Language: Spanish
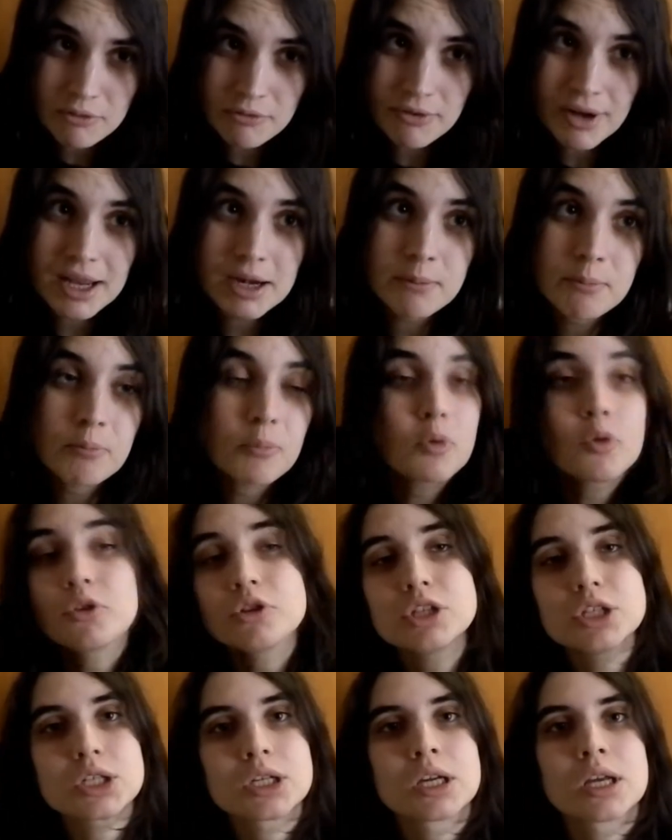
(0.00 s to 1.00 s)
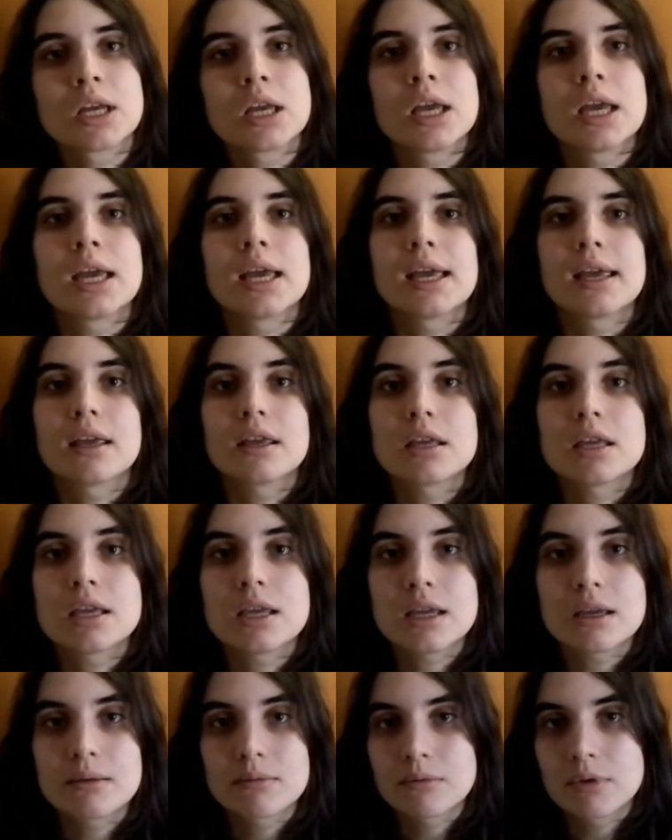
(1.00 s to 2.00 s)
Fire Punch,
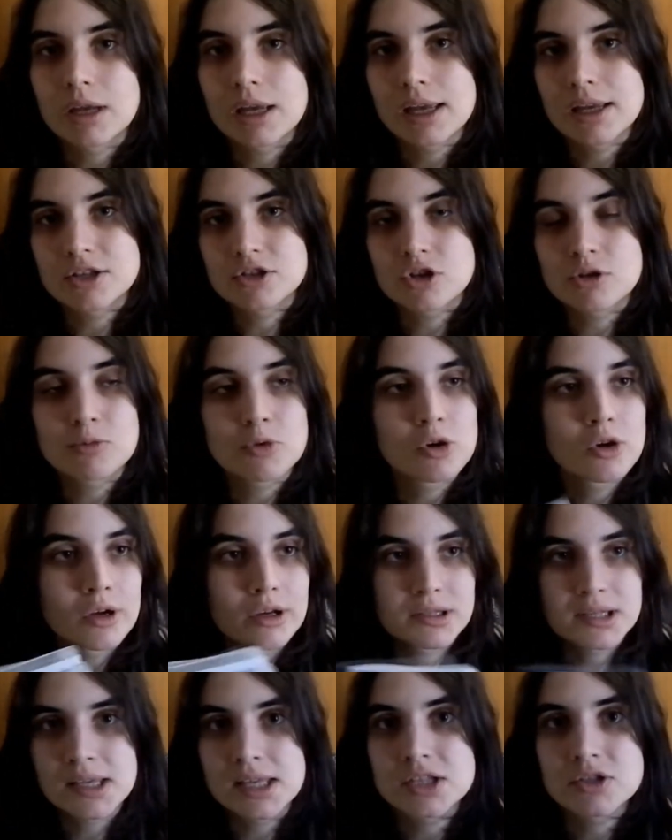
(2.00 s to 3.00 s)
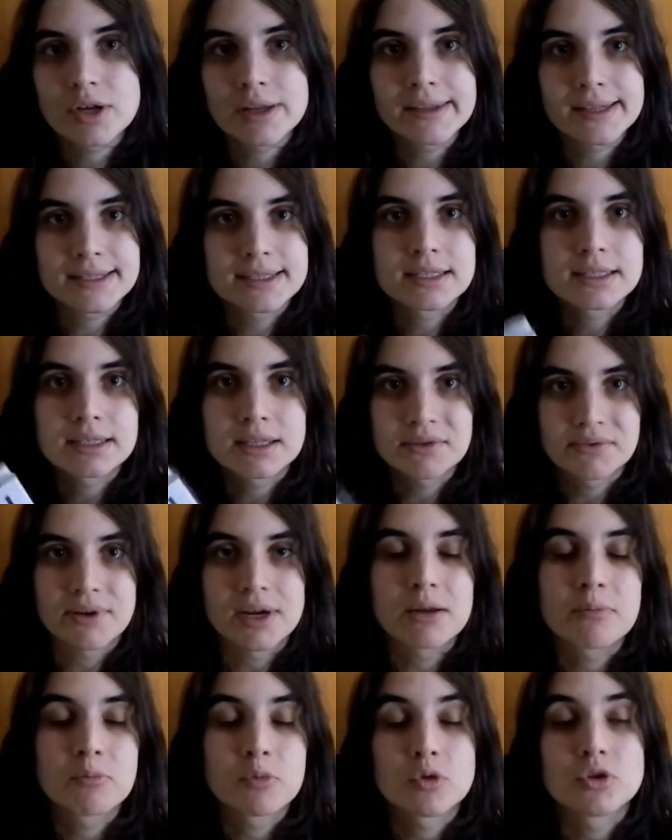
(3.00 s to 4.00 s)
y es como lo que os he dicho antes de
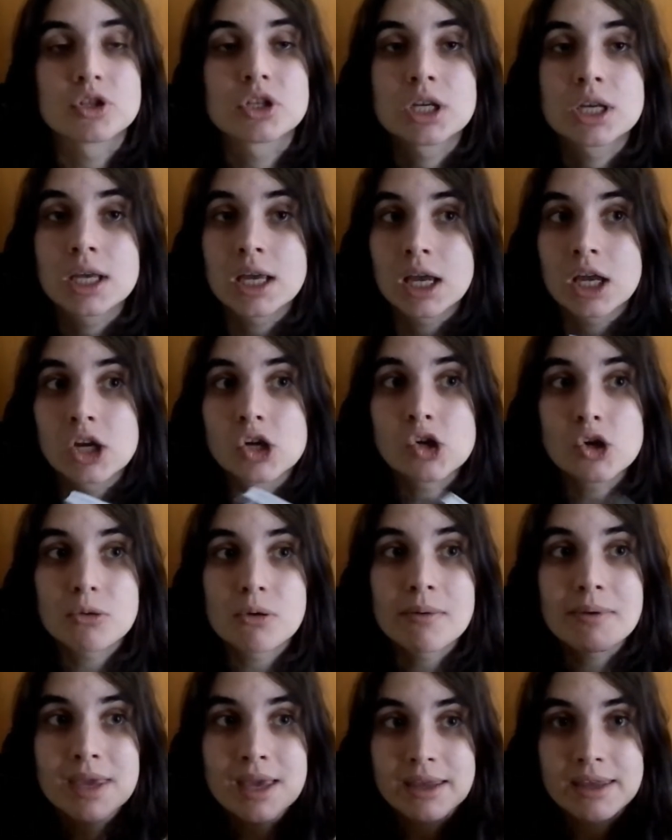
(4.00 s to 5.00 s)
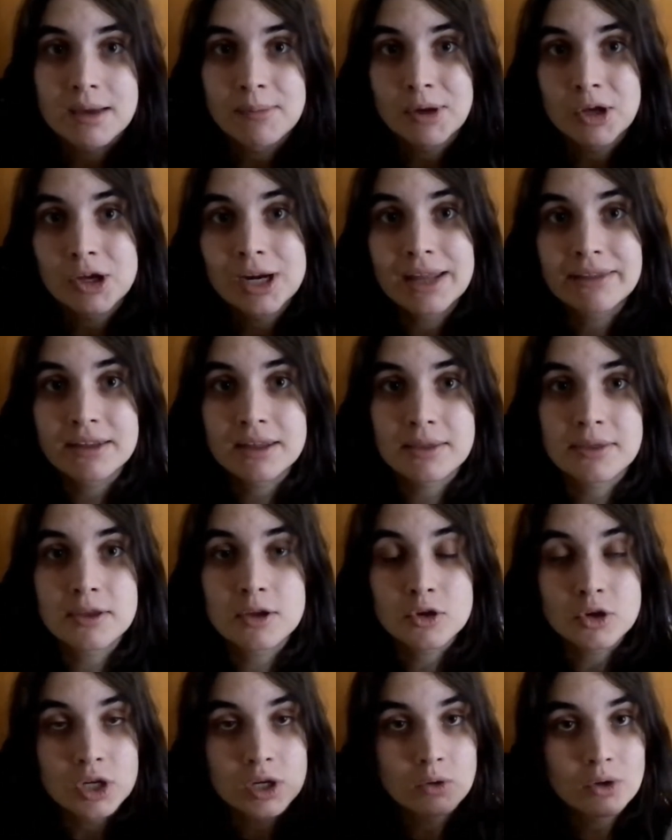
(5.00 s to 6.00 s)
Fire Punch. No me había llamado la
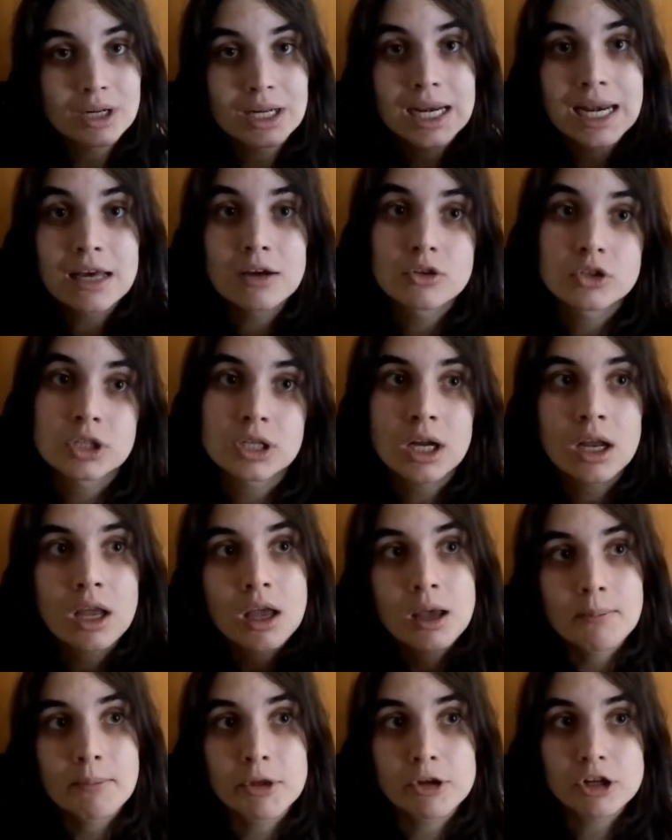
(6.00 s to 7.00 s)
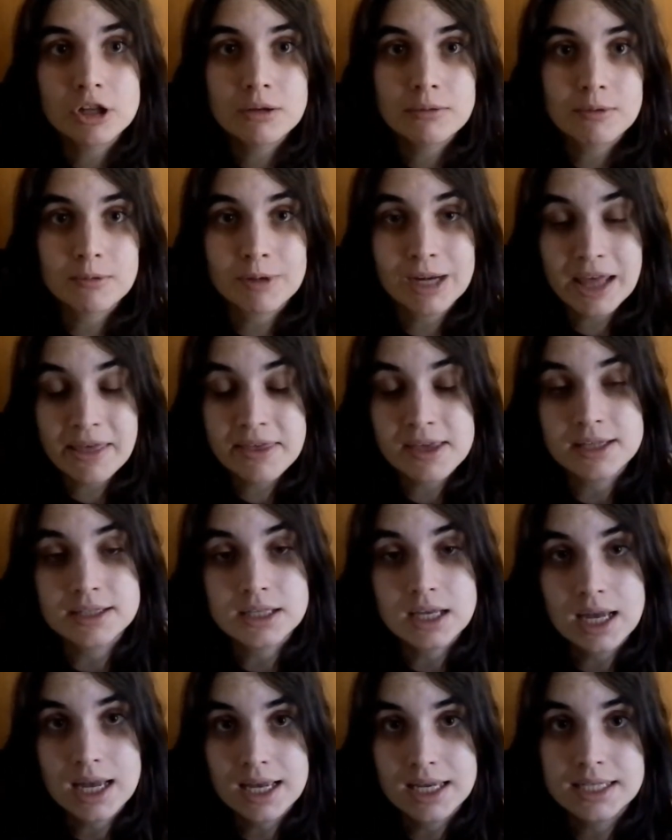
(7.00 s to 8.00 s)
atención ni una ni la otra, pero gracias
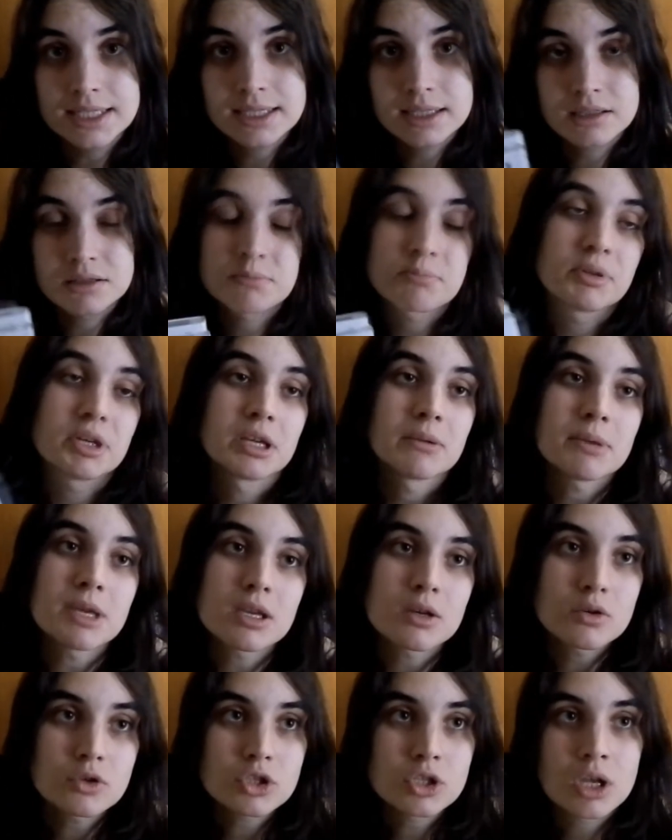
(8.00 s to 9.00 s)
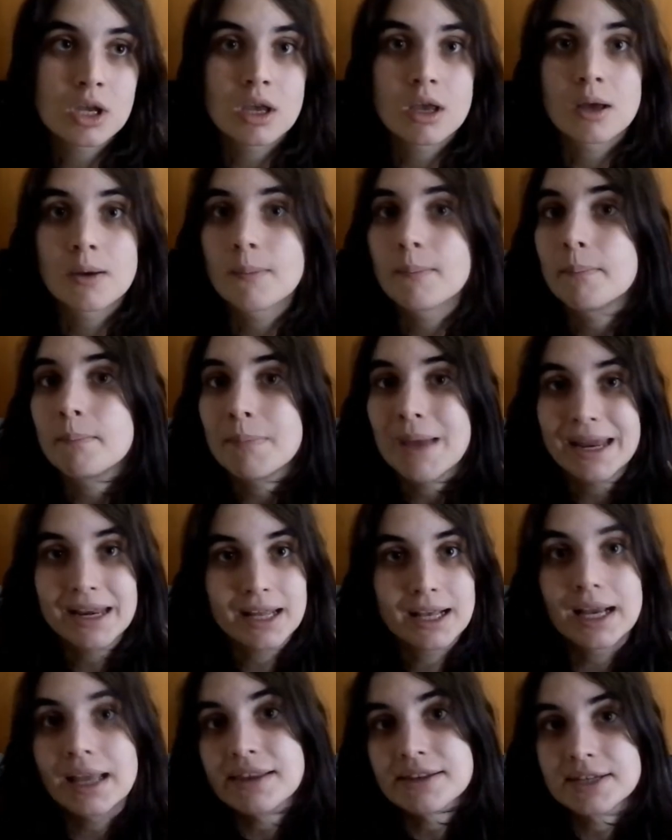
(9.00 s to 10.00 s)
a estas previews me han
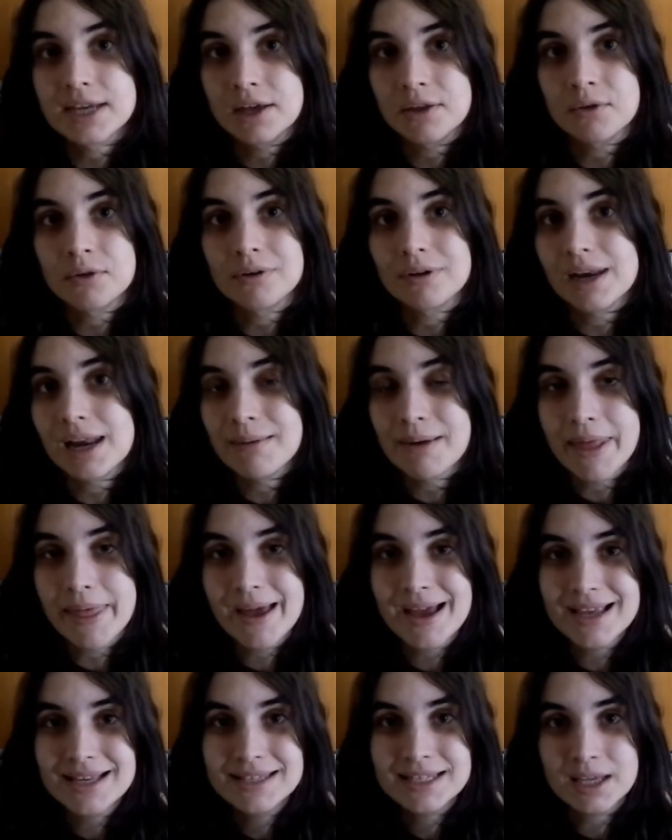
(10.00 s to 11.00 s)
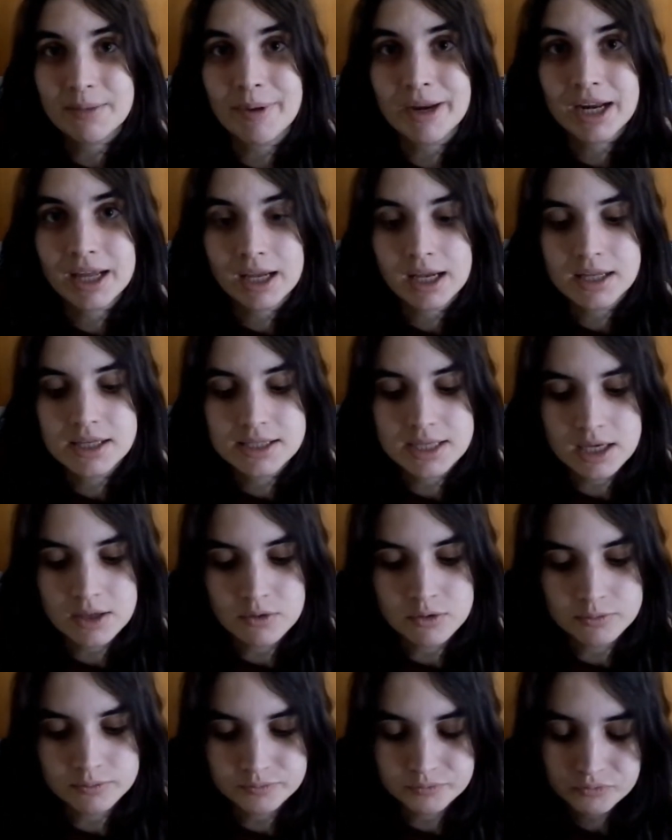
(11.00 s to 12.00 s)
enganchado. La verdad es que me han
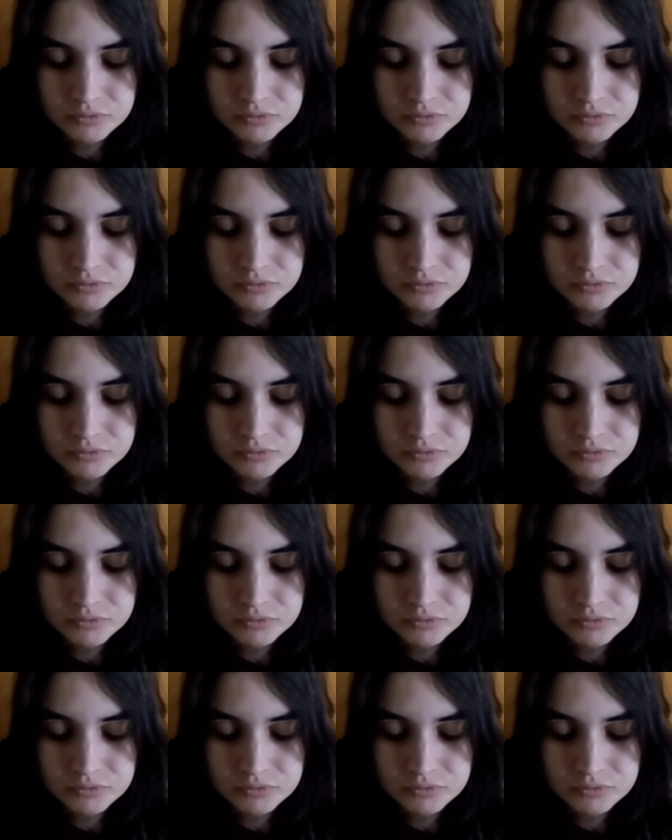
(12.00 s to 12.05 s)
enganchado.